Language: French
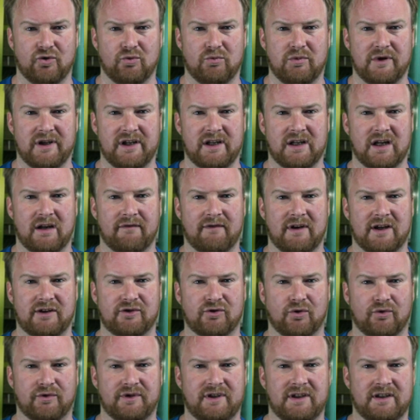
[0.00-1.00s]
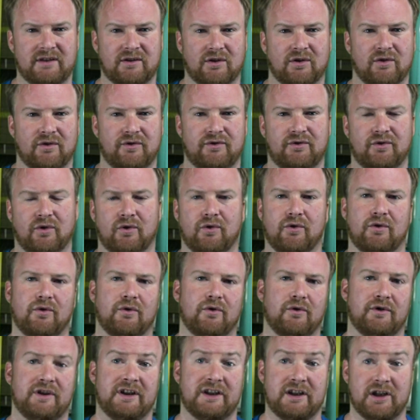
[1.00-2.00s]
doublé avec son titre sur
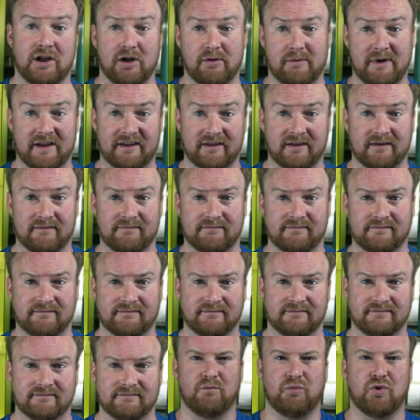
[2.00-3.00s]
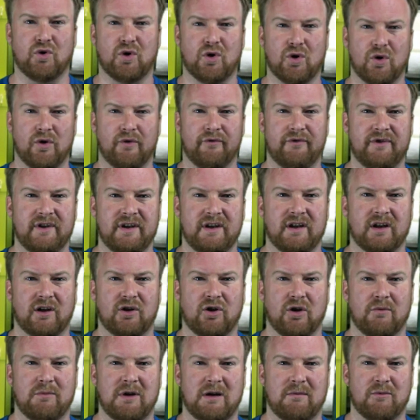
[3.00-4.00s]
le 10 km. Pour en revenir
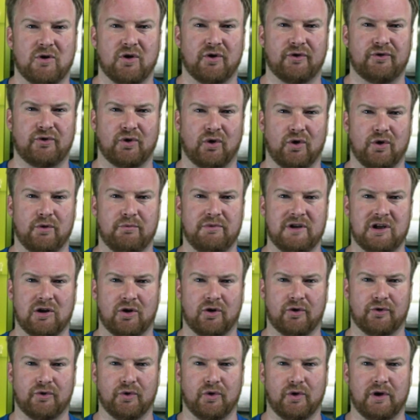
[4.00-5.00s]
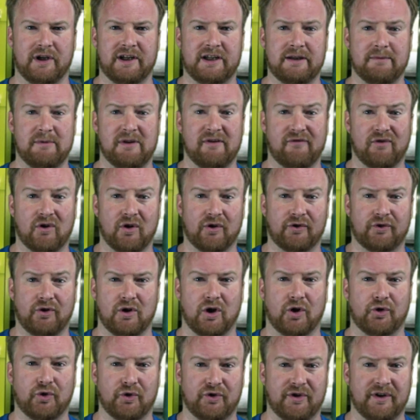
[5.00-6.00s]
globalement sur le bilan de l'équipe des France
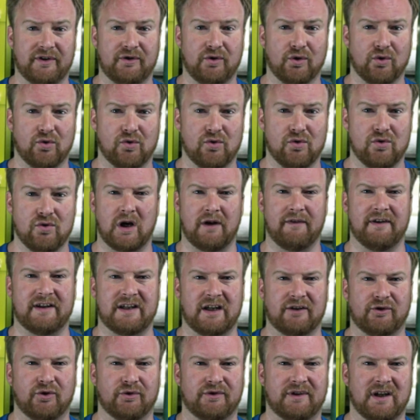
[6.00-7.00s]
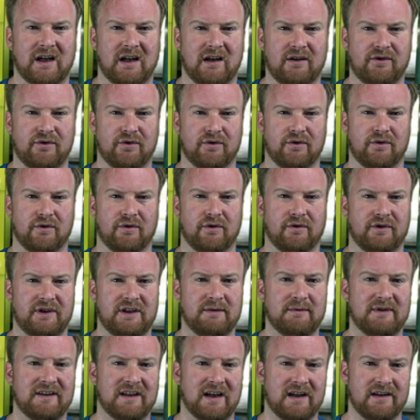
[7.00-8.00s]
lors de cet euro, avec un total de
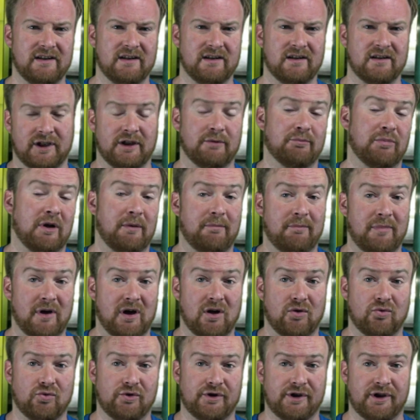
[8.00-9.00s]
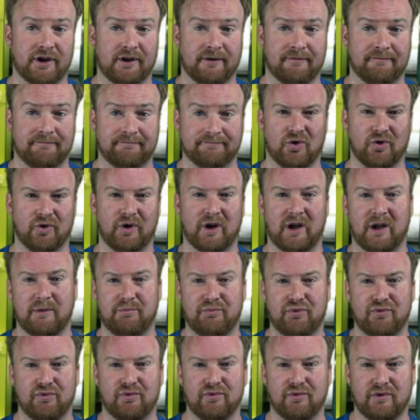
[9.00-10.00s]
10 médailles, qui ne prête pas à rougir, on aurait
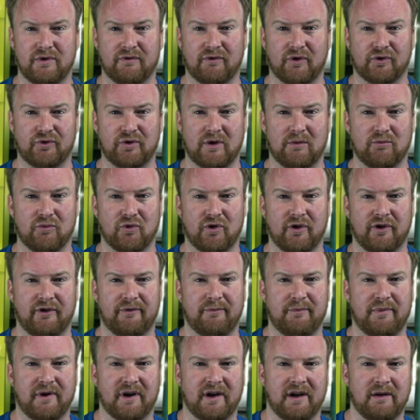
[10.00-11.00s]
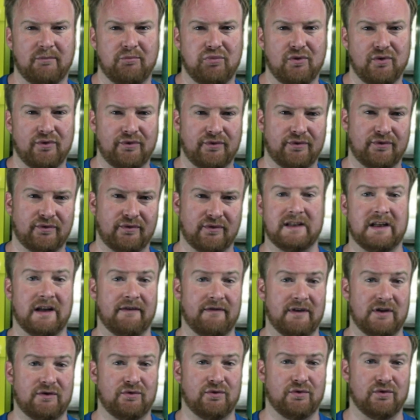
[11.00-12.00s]
pu éventuellement espérer plus s'il y
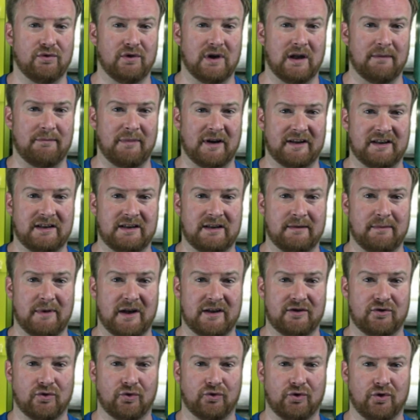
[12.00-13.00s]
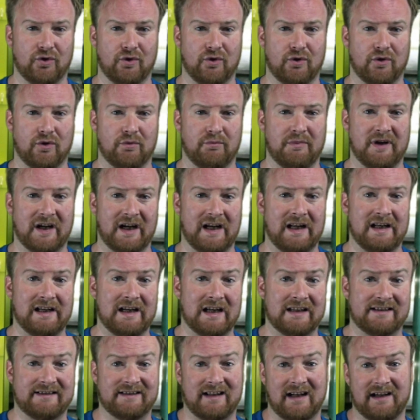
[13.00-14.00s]
avait eu la participation de Beryl
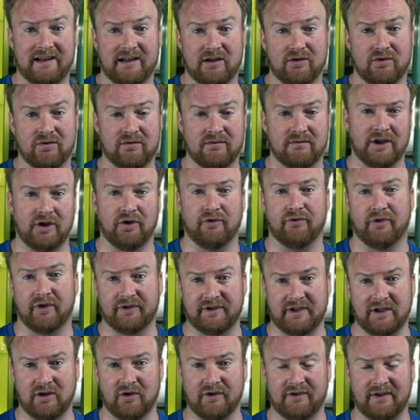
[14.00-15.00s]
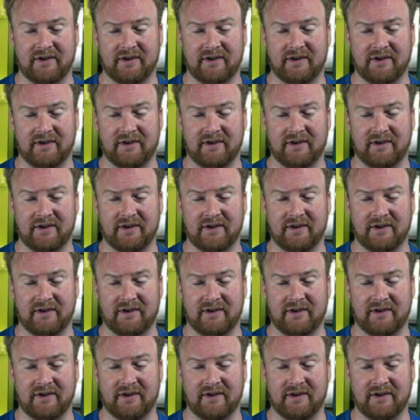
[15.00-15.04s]
Gastaldello de Fantine Le